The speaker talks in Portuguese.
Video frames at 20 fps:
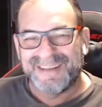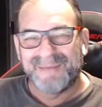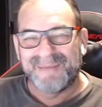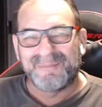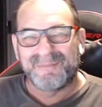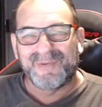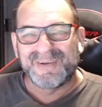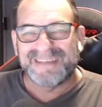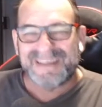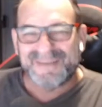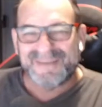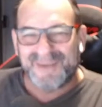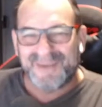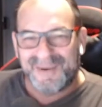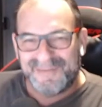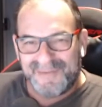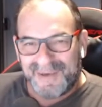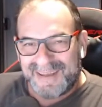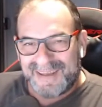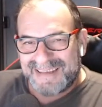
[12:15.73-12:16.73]
depois das
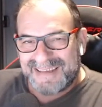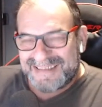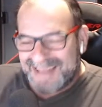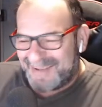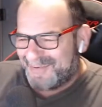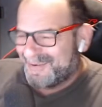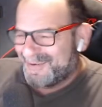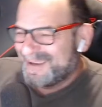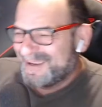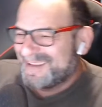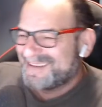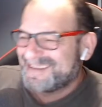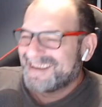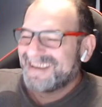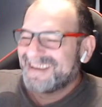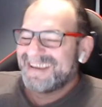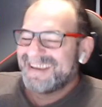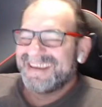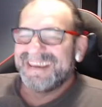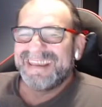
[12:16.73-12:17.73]
9 horas da noite.
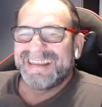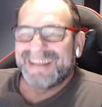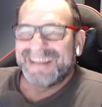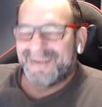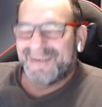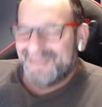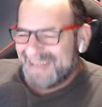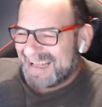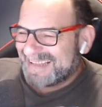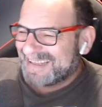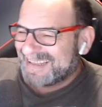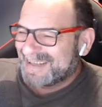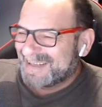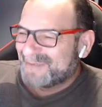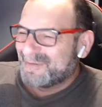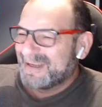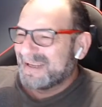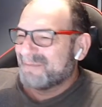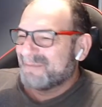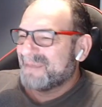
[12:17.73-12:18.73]
Então dá
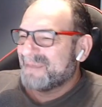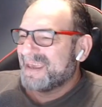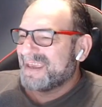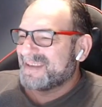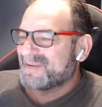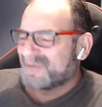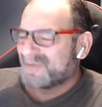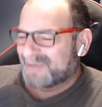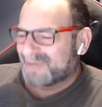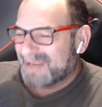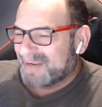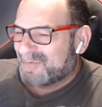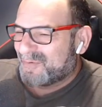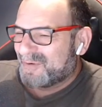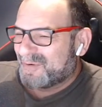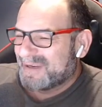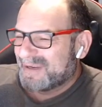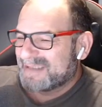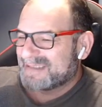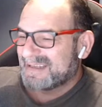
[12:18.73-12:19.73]
tranquilamente. Outra
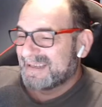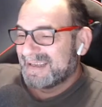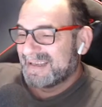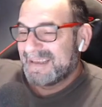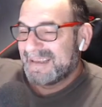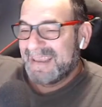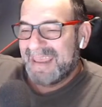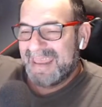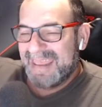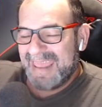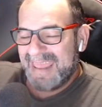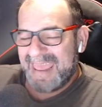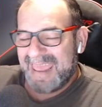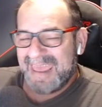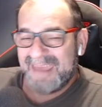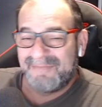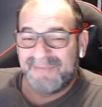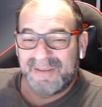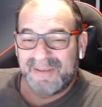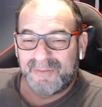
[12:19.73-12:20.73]
coisa,
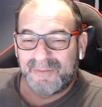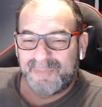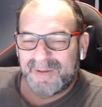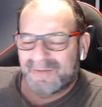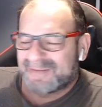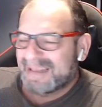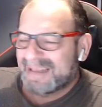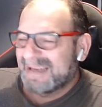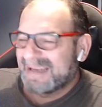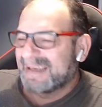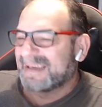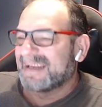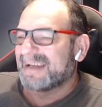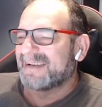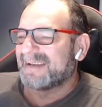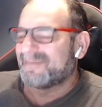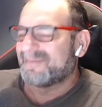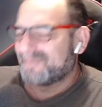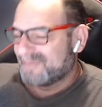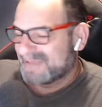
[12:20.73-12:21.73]
é feito pelo
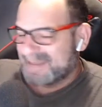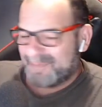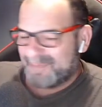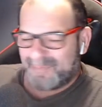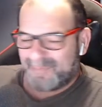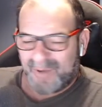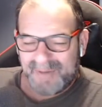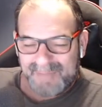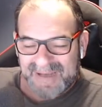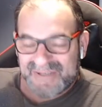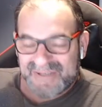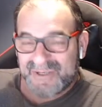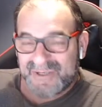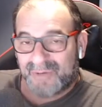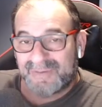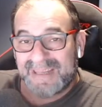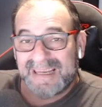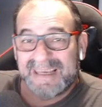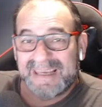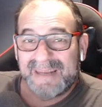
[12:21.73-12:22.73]
Telegram. Você pode baixar
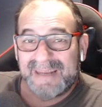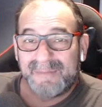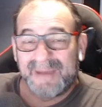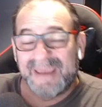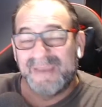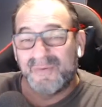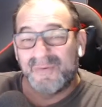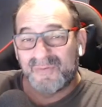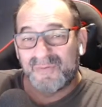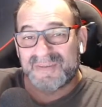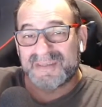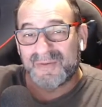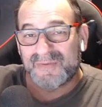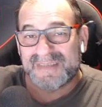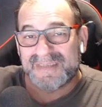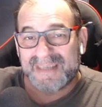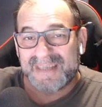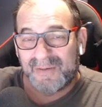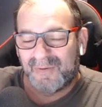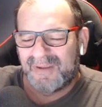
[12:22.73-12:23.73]
o Telegram aí no seu
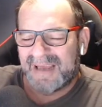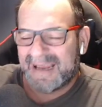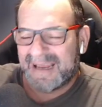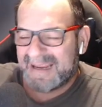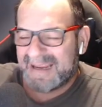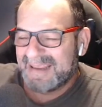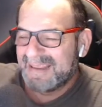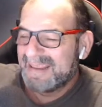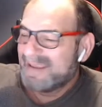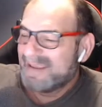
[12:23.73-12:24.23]
celular.